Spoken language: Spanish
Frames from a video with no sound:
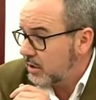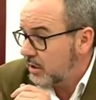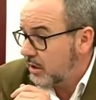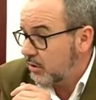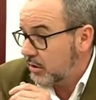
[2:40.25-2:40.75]

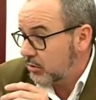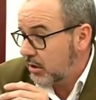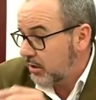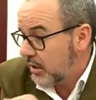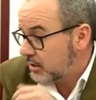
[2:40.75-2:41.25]
Así que lo que
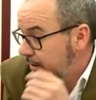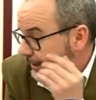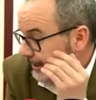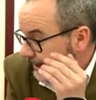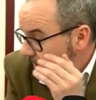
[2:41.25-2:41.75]
toca ahora es
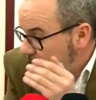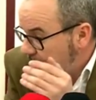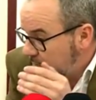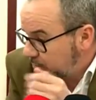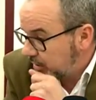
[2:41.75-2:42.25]

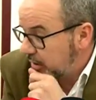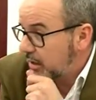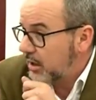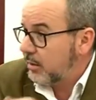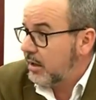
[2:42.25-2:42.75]
que empiece el
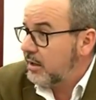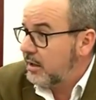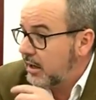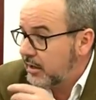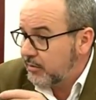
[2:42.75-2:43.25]

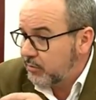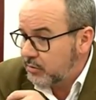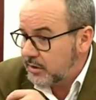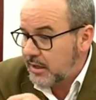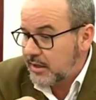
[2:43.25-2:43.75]
carnaval, a
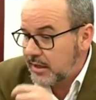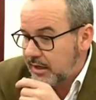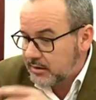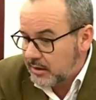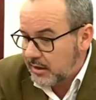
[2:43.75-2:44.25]
disfrutar,
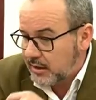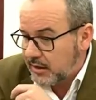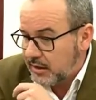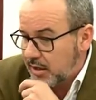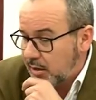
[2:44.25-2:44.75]
a estar
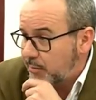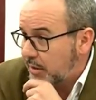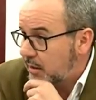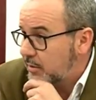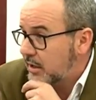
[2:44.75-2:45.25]
en la
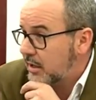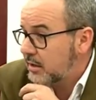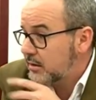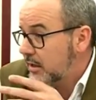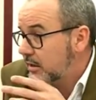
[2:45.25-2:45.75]
Plaza
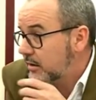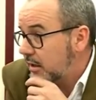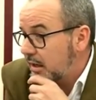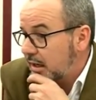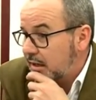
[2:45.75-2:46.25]
Vieja, a
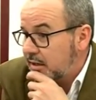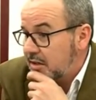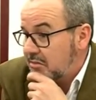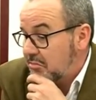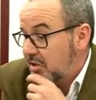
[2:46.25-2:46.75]
estar en la
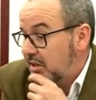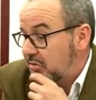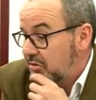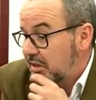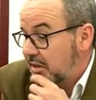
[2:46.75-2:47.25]
calle y a
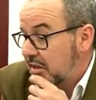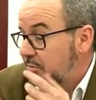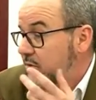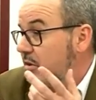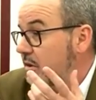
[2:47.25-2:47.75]
disfrutar
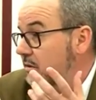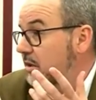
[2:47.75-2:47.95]
de, pues,